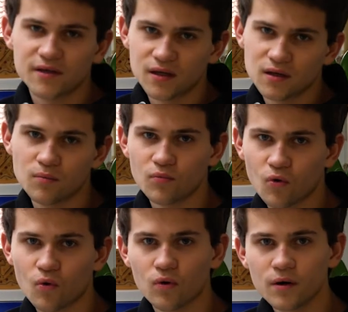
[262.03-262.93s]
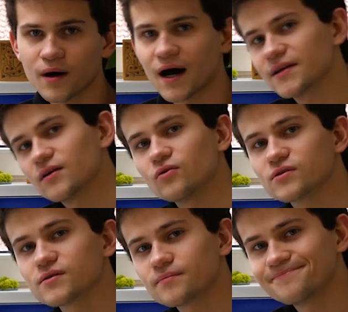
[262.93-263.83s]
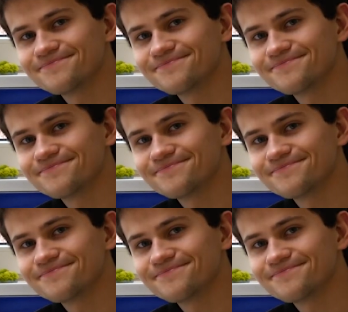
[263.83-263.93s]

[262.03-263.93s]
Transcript: hier im Büro im Rathaus.